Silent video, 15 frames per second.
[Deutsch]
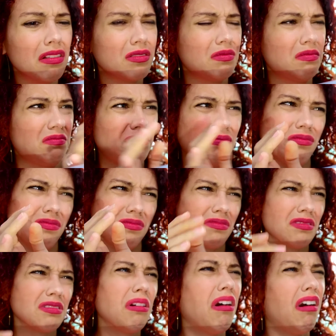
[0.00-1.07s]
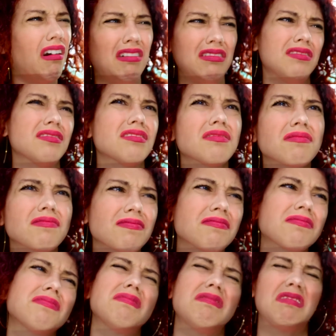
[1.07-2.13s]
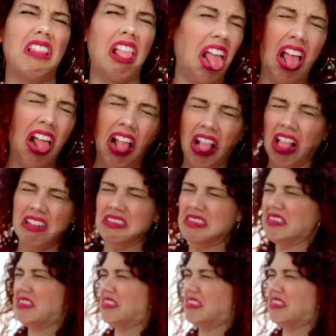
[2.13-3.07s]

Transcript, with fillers: Uh, seit wann riechen Birnen nach Achselhöhlen?